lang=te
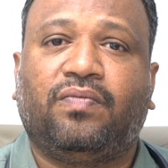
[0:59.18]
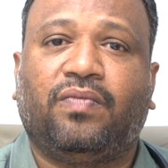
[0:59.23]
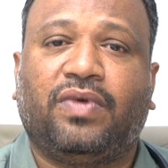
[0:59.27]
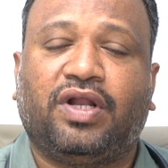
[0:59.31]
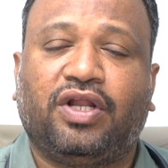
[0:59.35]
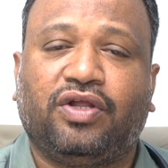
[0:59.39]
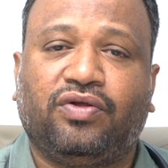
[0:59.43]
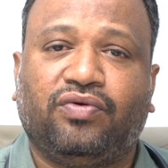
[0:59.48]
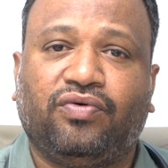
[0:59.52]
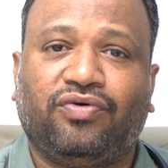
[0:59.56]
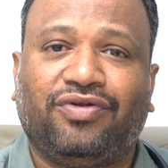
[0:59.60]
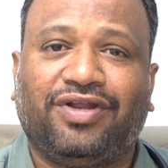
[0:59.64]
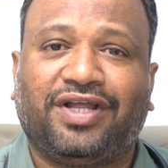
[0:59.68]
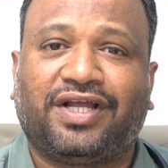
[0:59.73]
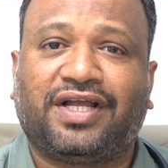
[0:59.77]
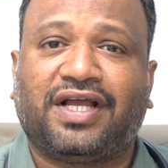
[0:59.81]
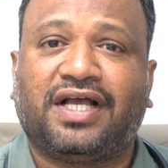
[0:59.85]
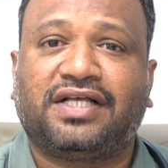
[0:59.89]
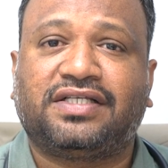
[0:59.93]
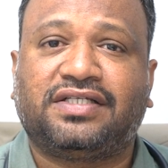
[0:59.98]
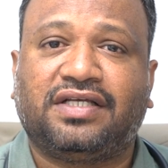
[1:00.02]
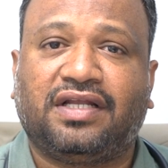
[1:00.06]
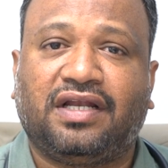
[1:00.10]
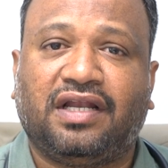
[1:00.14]
మన యూరిక్
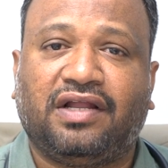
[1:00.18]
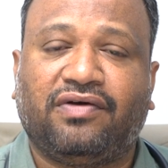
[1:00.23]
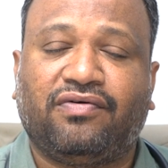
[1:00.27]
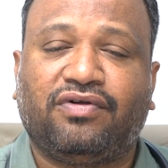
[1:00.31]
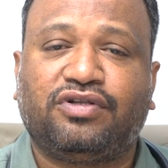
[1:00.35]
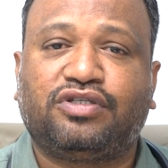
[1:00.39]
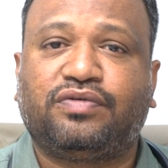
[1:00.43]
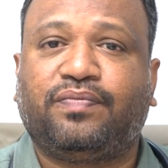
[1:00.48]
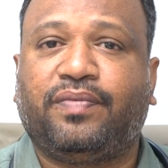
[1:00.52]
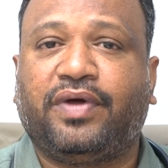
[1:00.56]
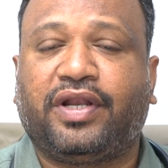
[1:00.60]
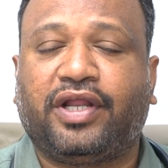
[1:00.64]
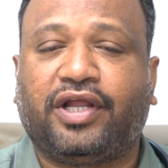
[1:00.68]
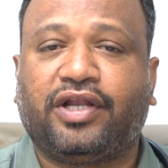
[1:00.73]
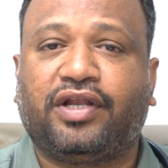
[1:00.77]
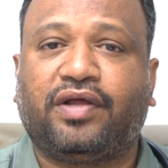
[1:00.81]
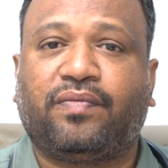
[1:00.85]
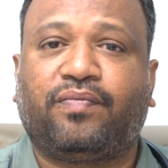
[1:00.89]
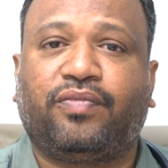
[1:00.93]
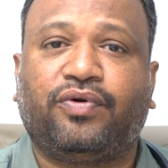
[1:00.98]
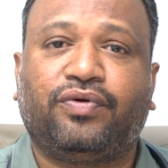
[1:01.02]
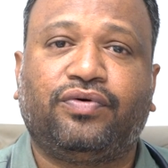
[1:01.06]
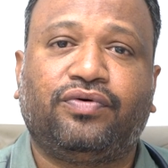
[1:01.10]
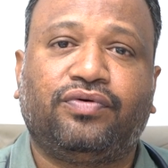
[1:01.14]
యాసిడ్ లెవెల్స్
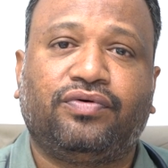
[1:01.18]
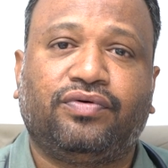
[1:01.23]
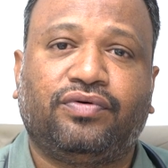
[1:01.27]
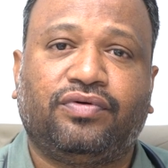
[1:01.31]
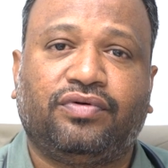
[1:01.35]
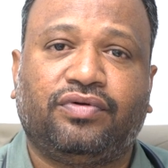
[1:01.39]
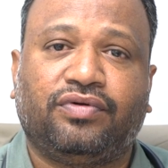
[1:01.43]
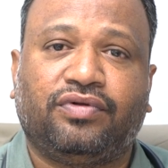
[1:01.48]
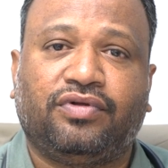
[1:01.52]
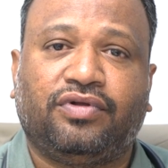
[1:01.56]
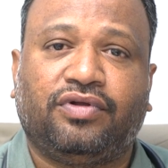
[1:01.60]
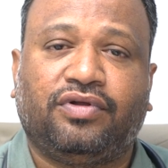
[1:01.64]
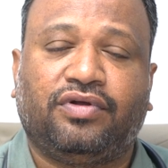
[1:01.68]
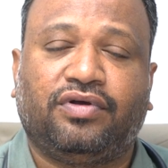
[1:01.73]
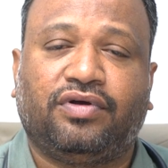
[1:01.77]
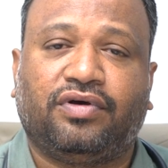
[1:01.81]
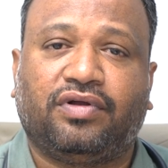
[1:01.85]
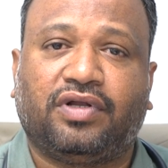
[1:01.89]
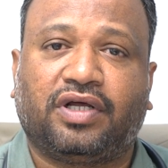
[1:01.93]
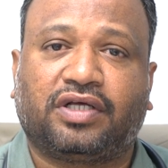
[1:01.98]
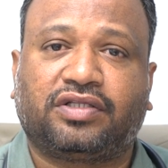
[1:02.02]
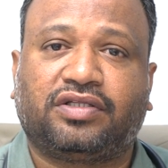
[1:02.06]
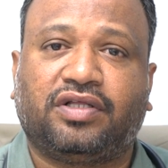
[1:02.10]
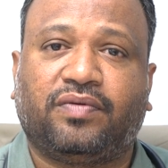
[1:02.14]
పెరిగినప్పుడు
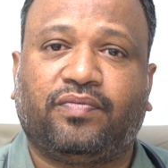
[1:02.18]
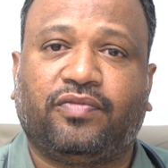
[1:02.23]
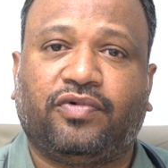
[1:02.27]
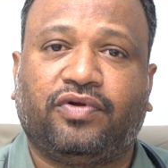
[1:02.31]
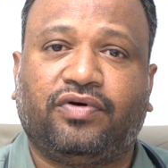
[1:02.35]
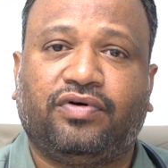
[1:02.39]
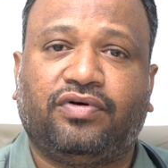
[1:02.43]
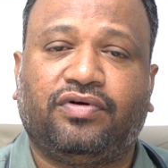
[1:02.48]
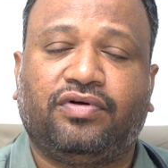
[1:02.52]
రక్తంలో